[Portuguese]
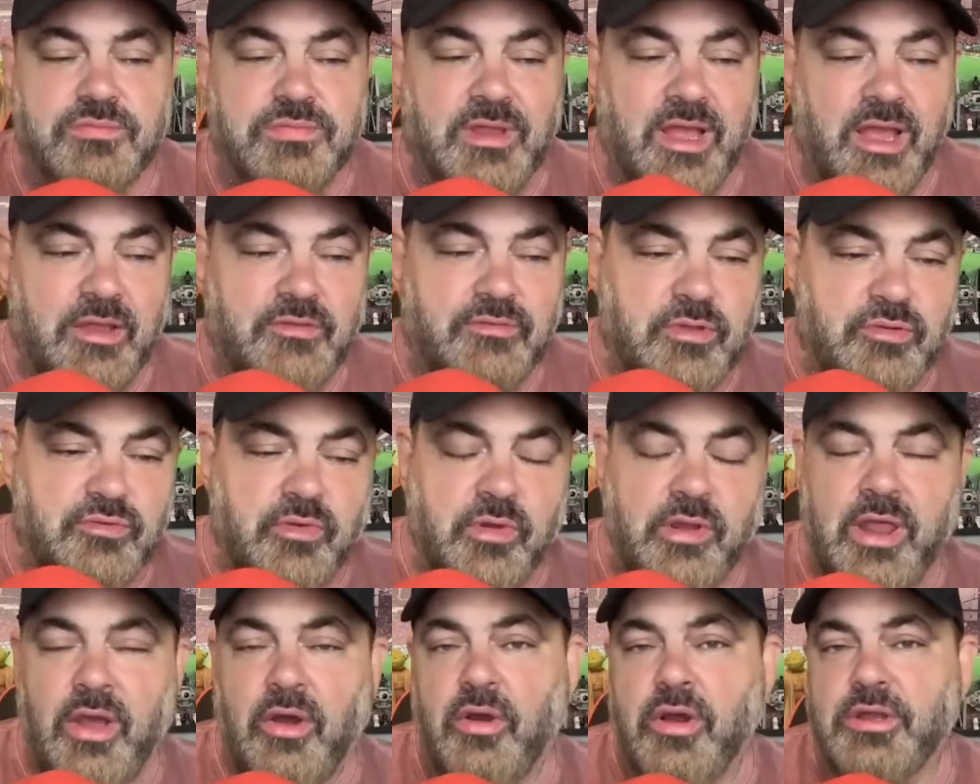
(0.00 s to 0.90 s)
Tanto a do
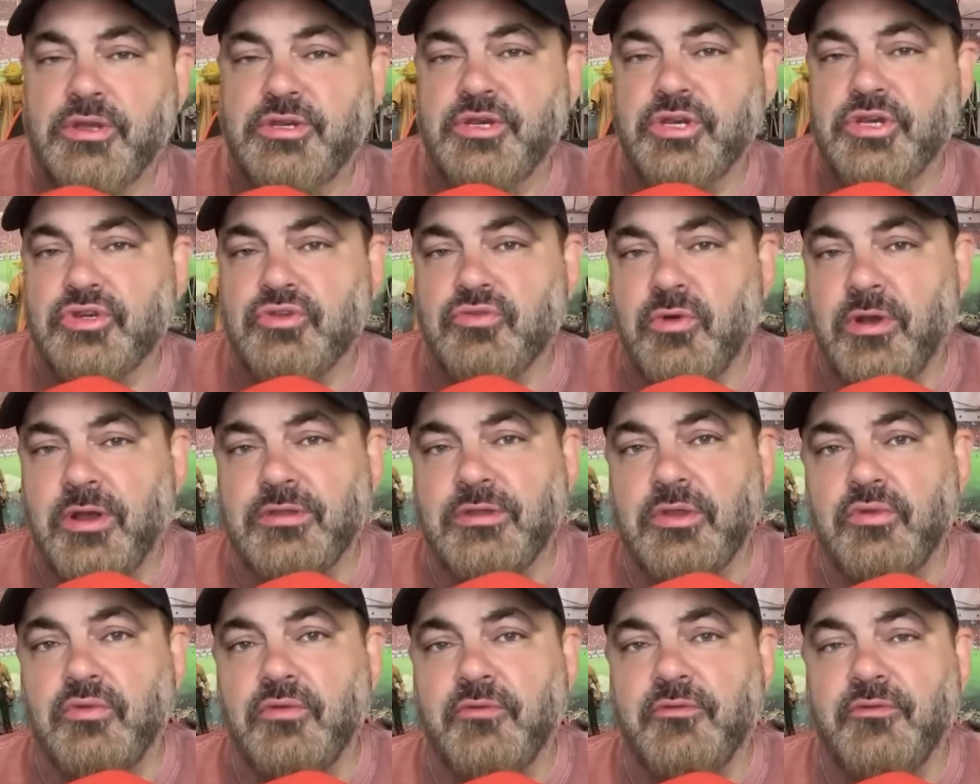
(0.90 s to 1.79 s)
Léo Ortiz
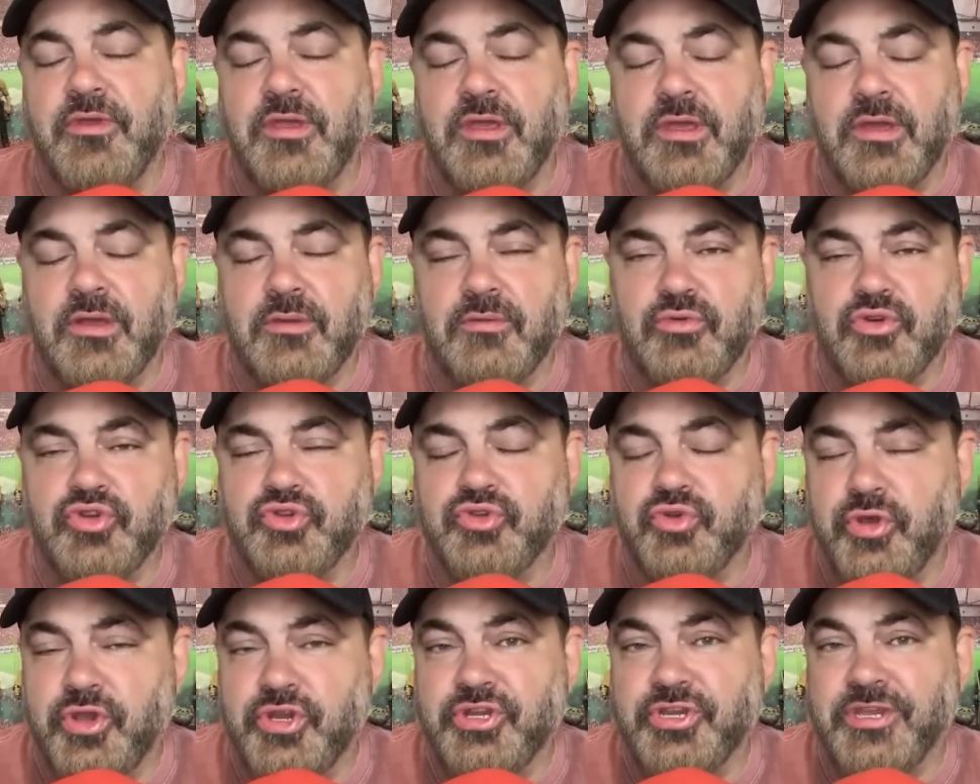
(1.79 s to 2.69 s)
quanto a do Vinha, os
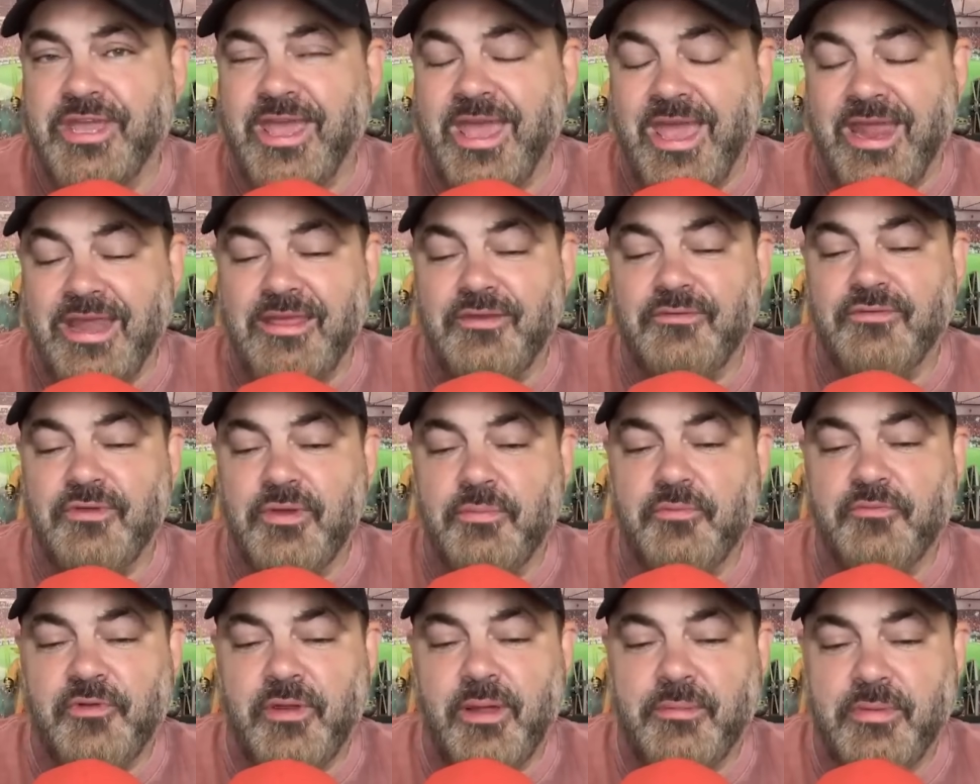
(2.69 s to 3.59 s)
dois querem vir
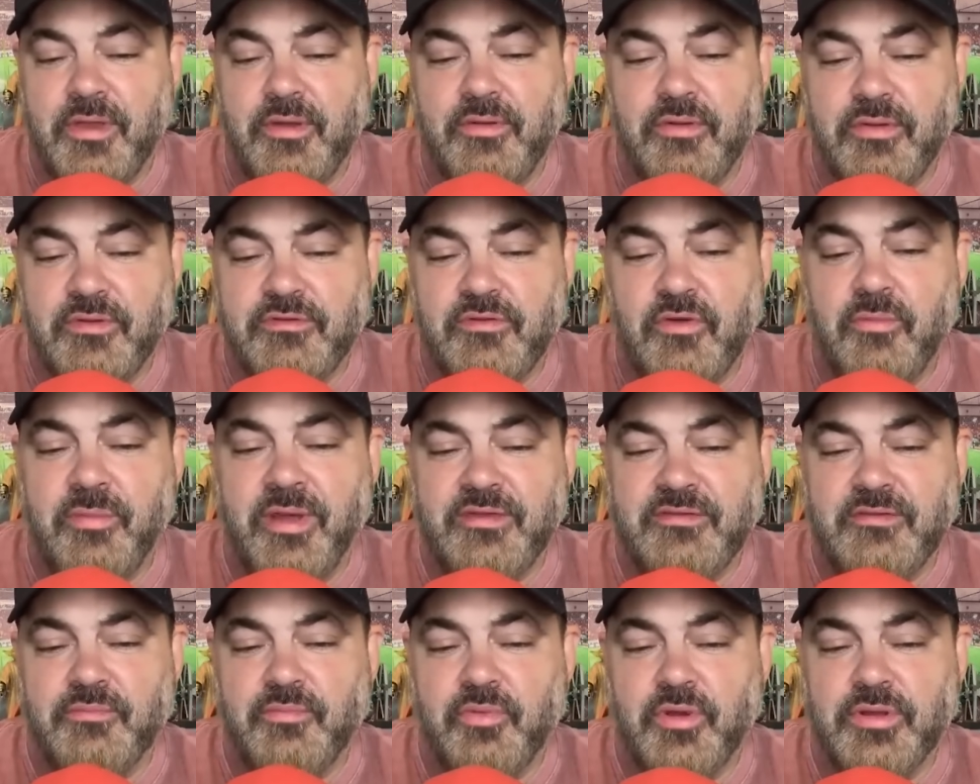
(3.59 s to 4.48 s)
para o Flamengo, e isso é o
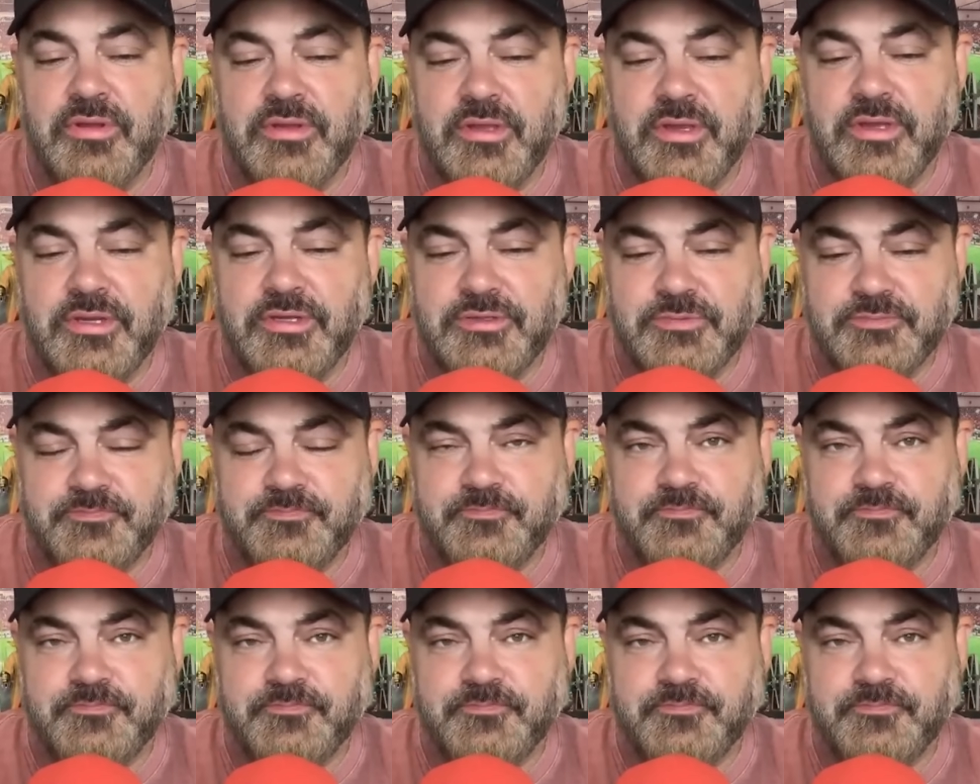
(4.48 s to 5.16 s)
mais importante.